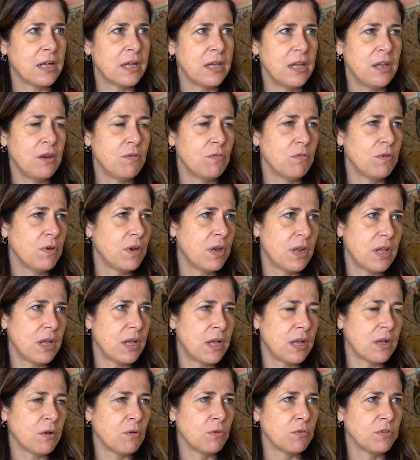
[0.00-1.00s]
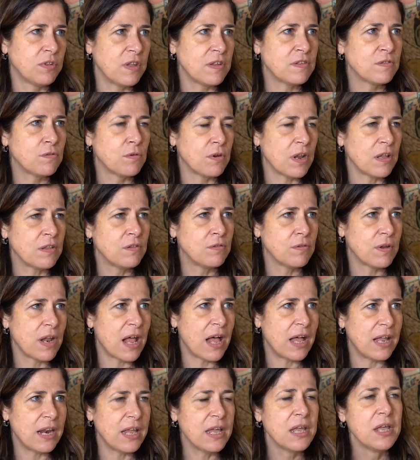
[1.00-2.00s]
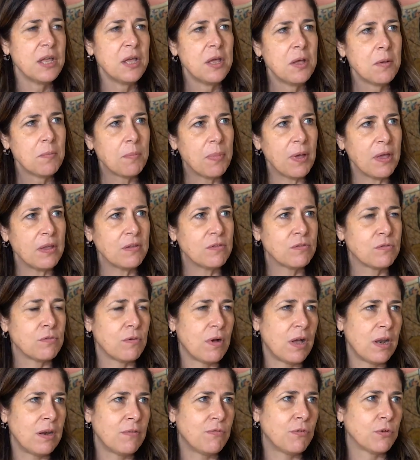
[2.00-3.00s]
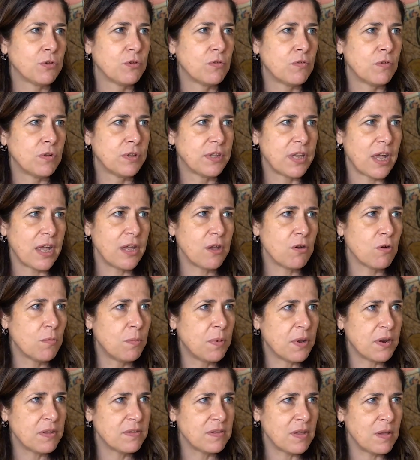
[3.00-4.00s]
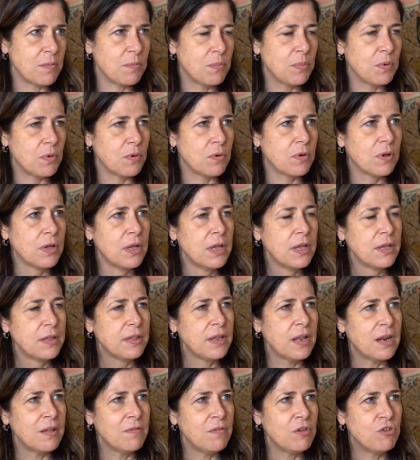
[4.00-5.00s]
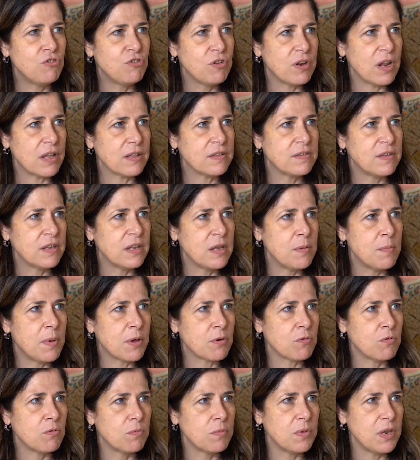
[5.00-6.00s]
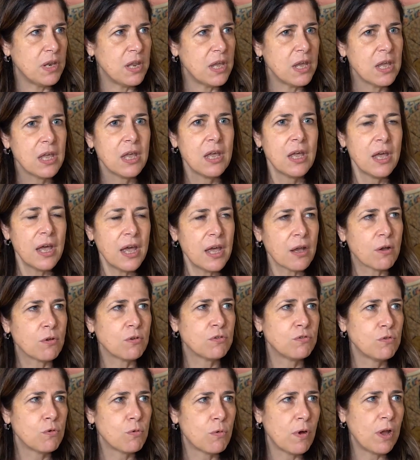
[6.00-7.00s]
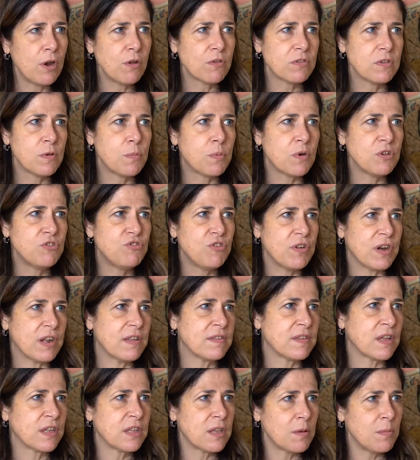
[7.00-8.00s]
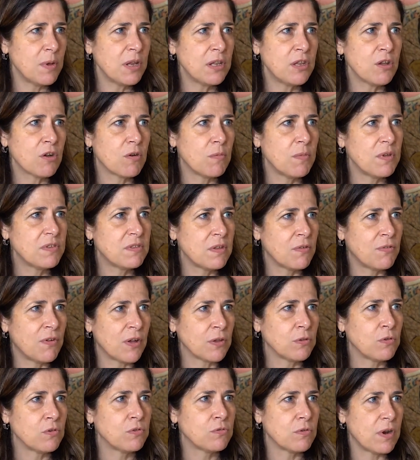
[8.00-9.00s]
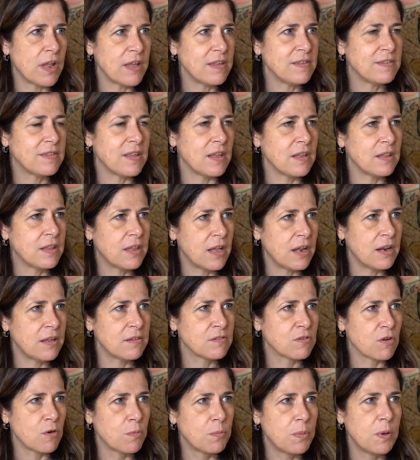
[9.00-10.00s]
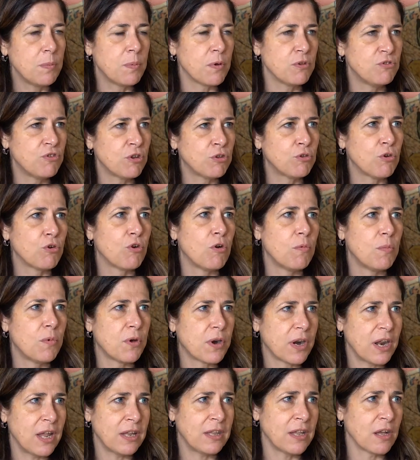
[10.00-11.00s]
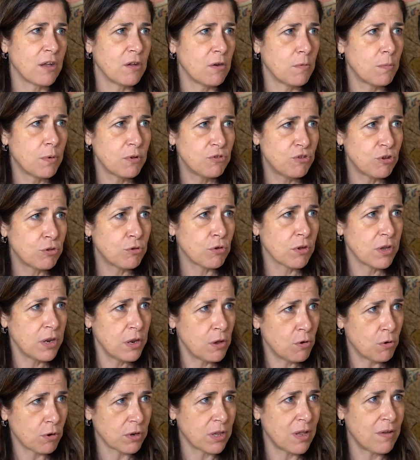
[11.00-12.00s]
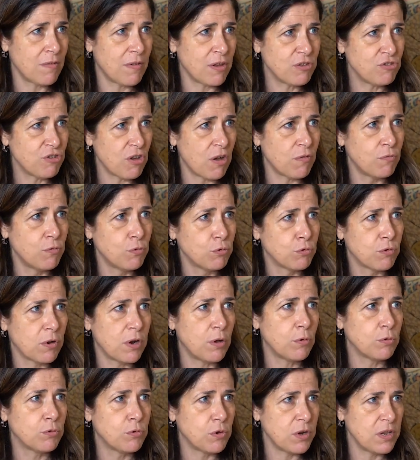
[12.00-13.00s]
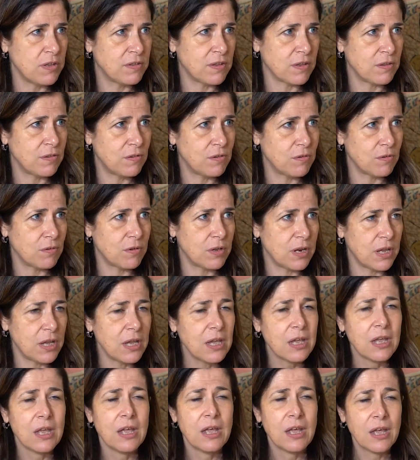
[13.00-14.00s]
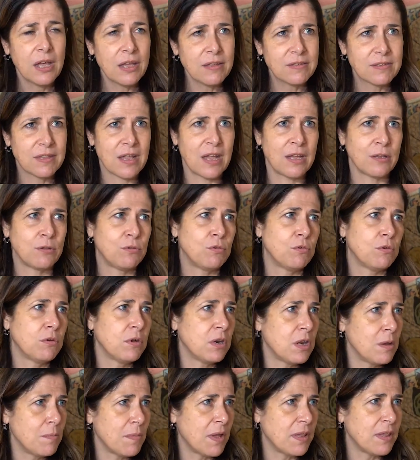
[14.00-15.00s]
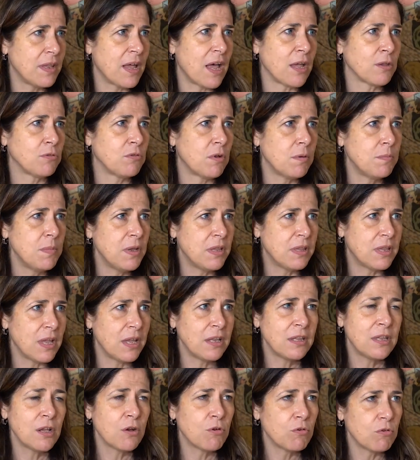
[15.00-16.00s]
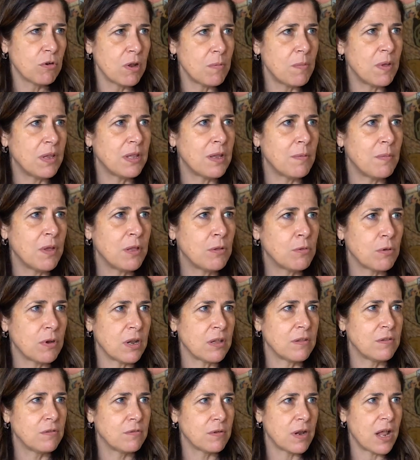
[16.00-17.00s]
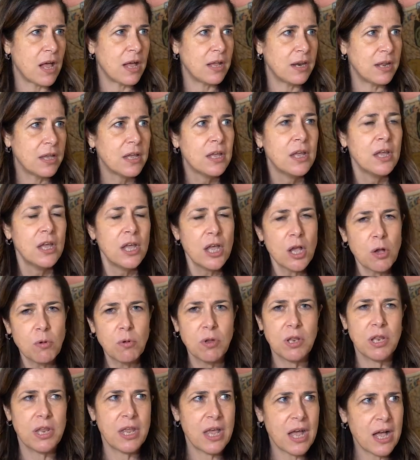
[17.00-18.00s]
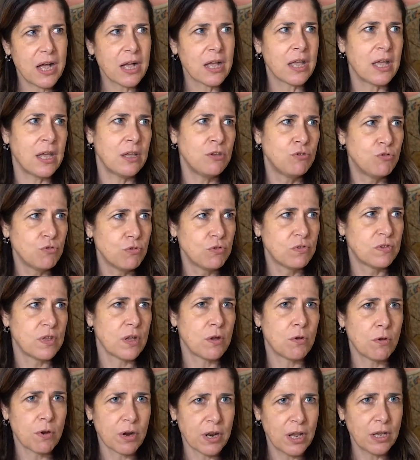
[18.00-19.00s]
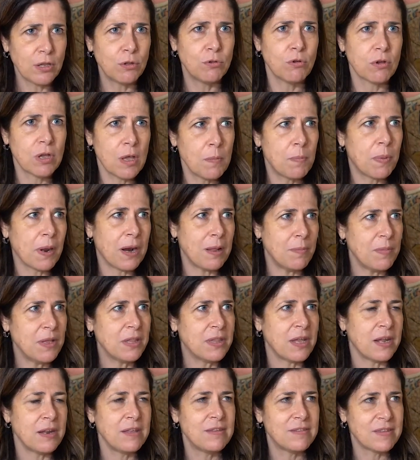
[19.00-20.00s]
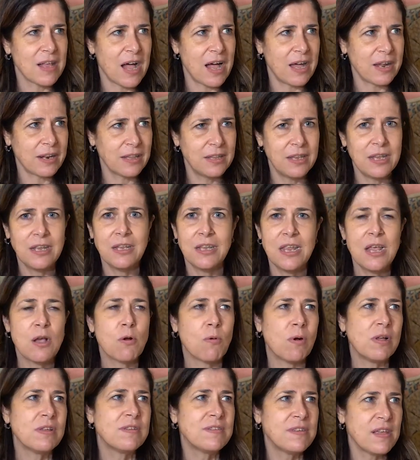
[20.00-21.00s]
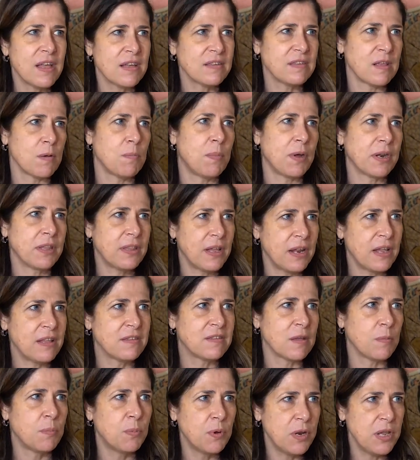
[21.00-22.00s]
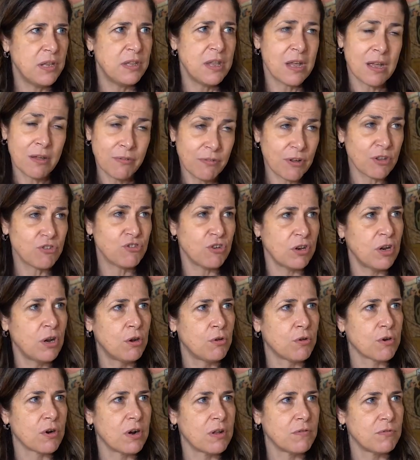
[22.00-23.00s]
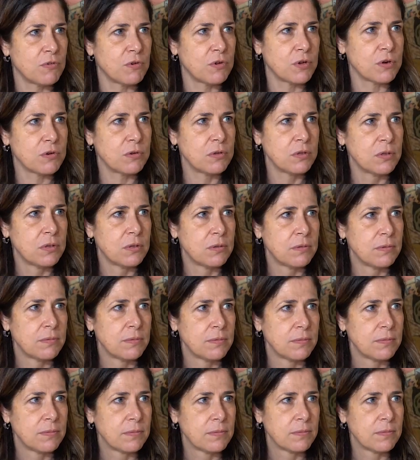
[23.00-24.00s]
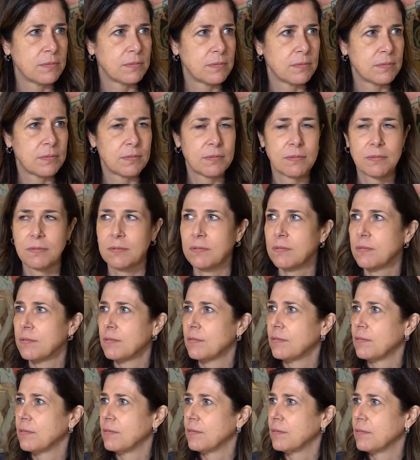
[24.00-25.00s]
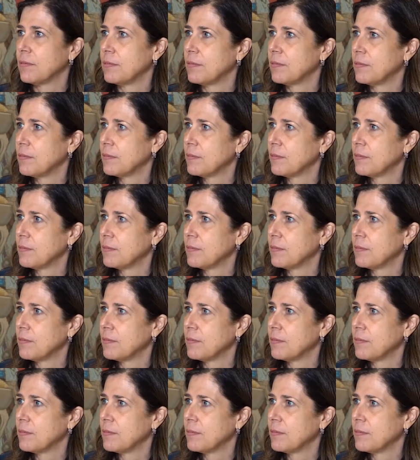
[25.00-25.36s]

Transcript: in un eh, contesto nazionale, penso al fotovoltaico per esempio nelle vicinanze di Barumini, ecco su quello si può agire esattamente come si è fatto sull'Einstein Telescope, il progetto Gomorreta che era un progetto che ricorda aveva già avuto l'autorizzazione, è stato rimandato al mittente con un emendamento nazionale e quindi anche è giusto e corretto che i parlamentari sardi di qualsiasi appartenenza politica facciano il loro lavoro. Ma le interlocuzioni con il